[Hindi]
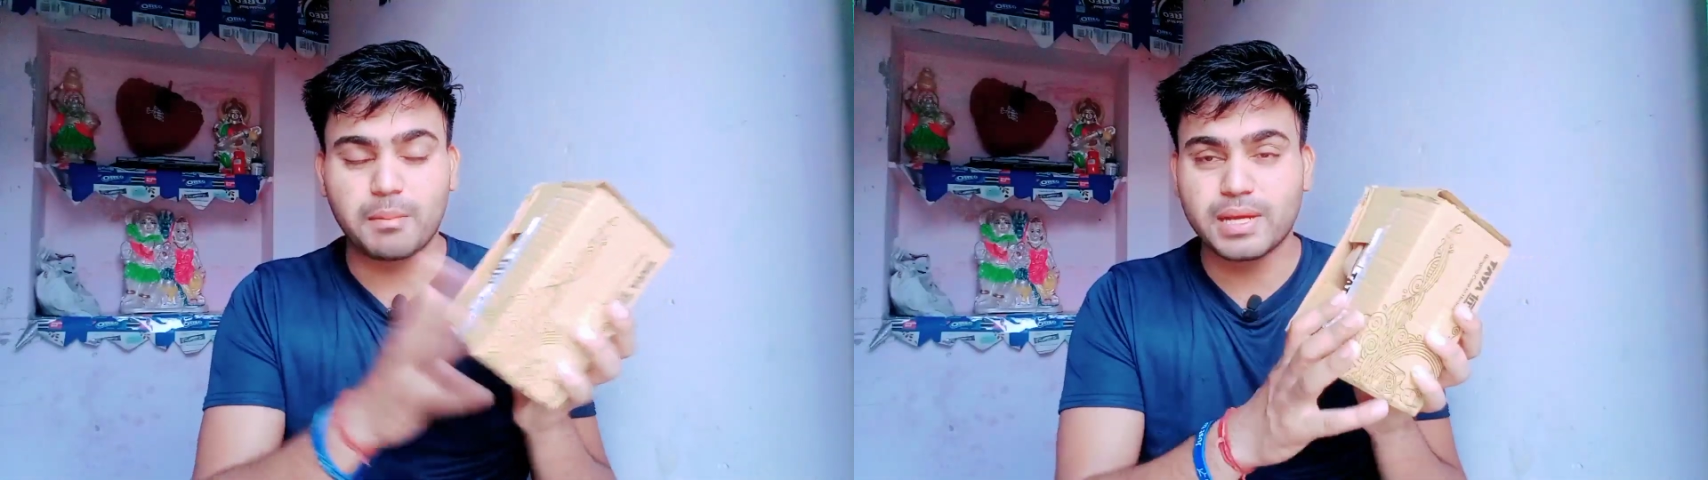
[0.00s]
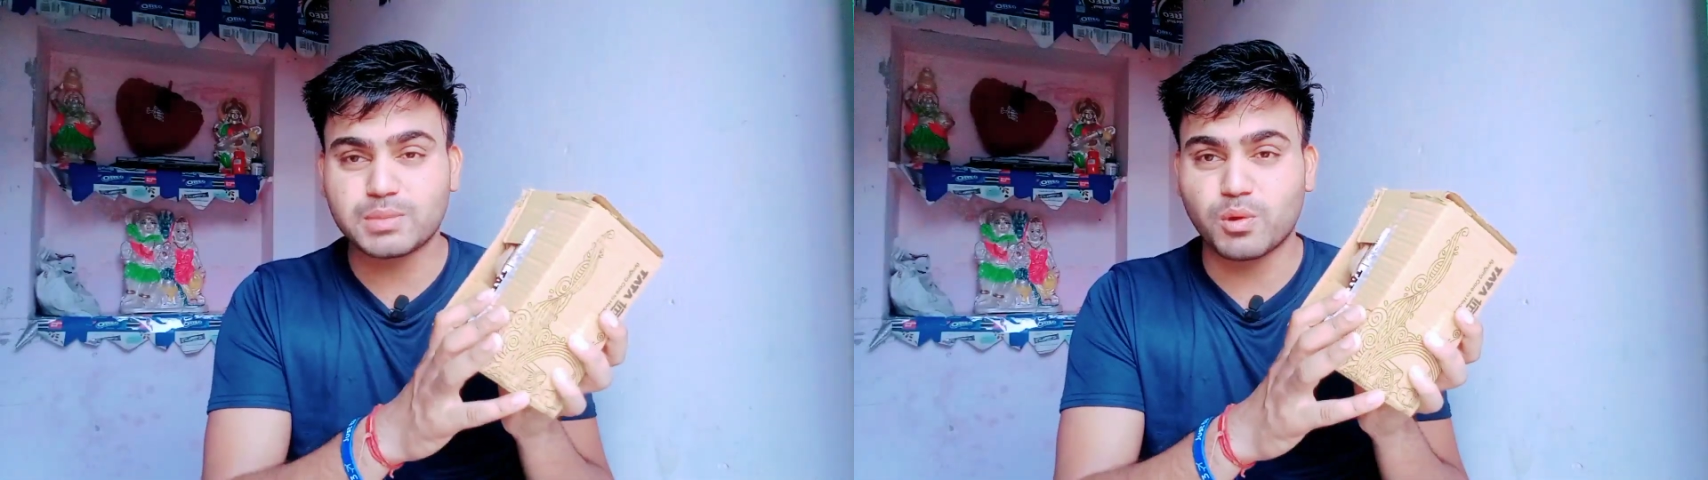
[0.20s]

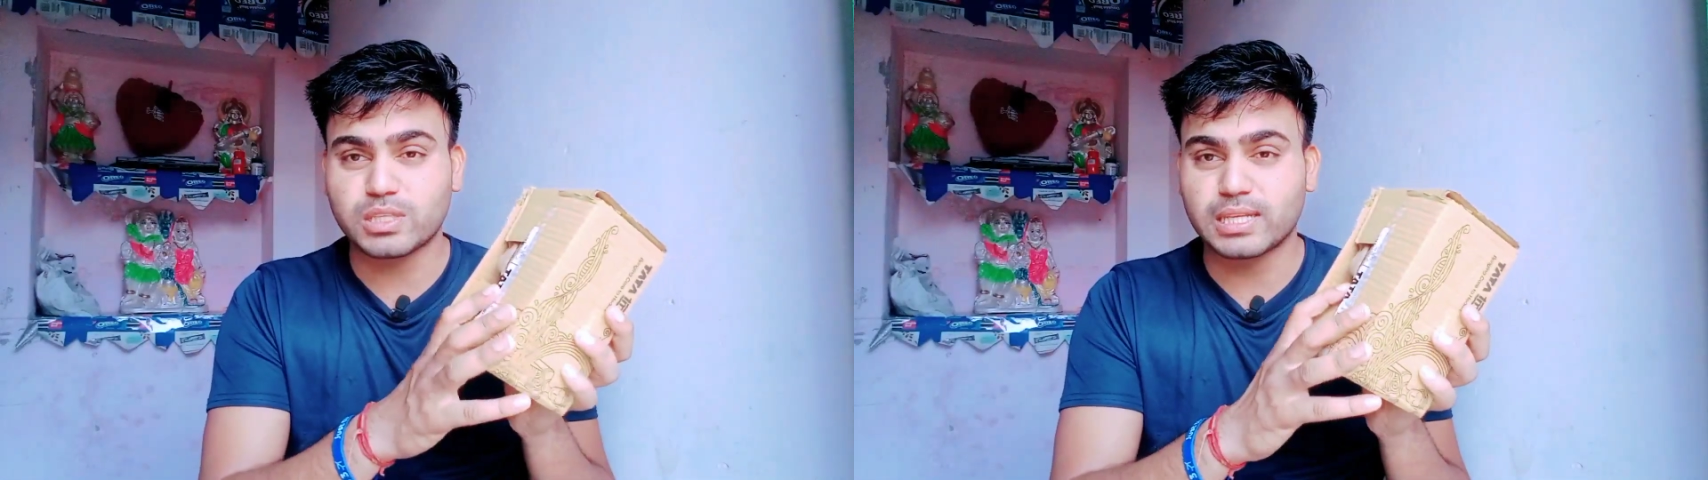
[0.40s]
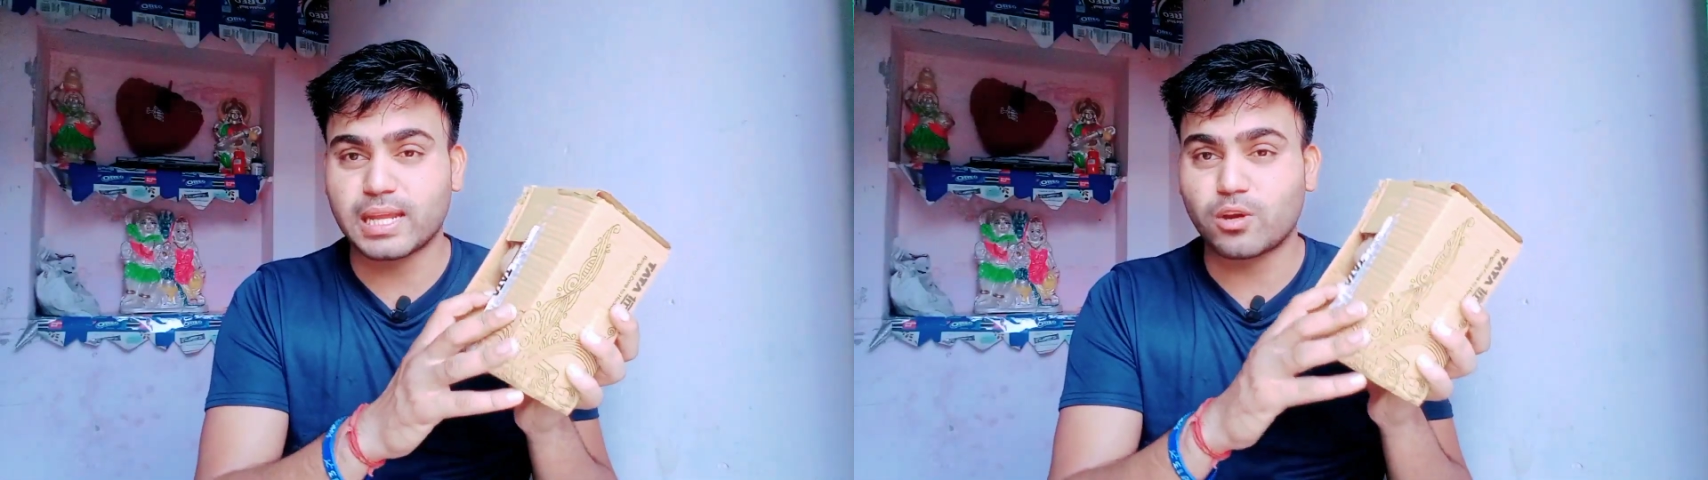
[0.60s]
हमें इस
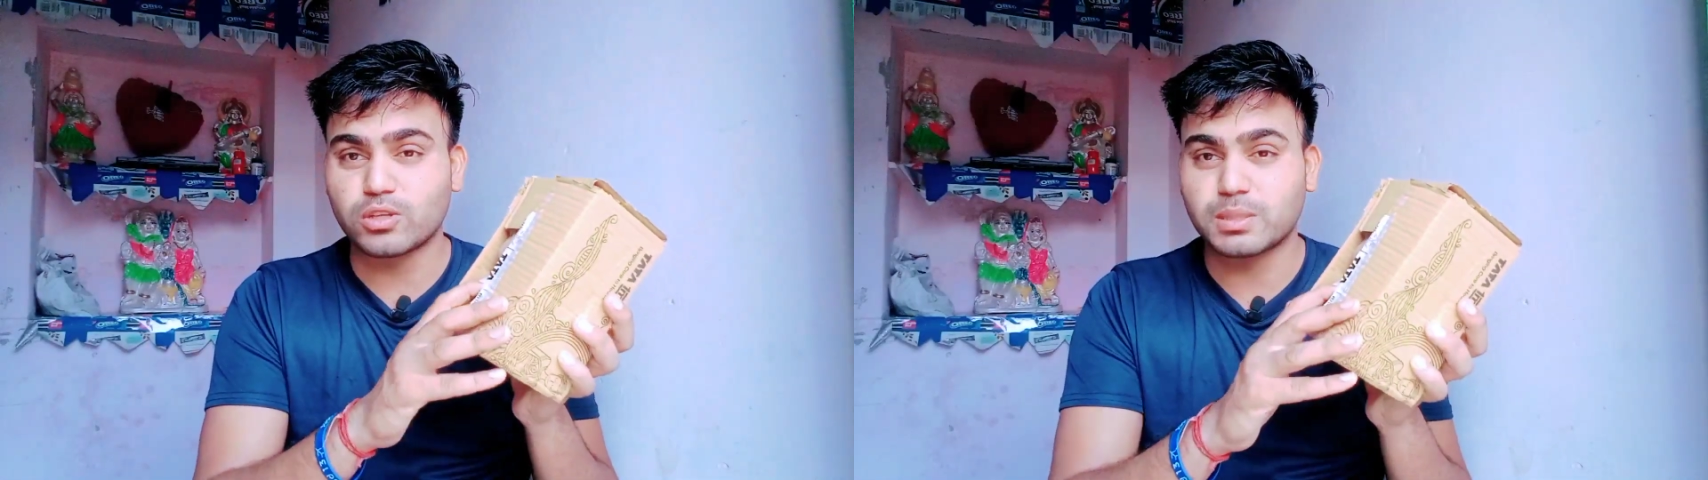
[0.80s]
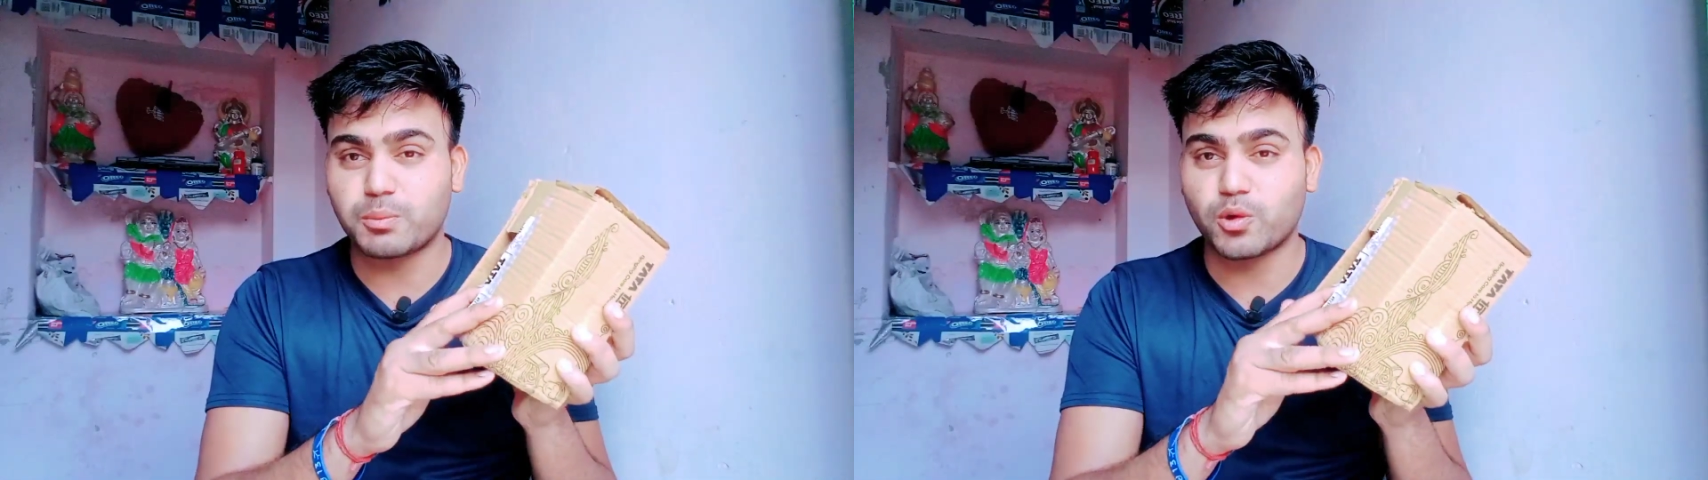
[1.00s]
बॉक्स के अंदर कौन सा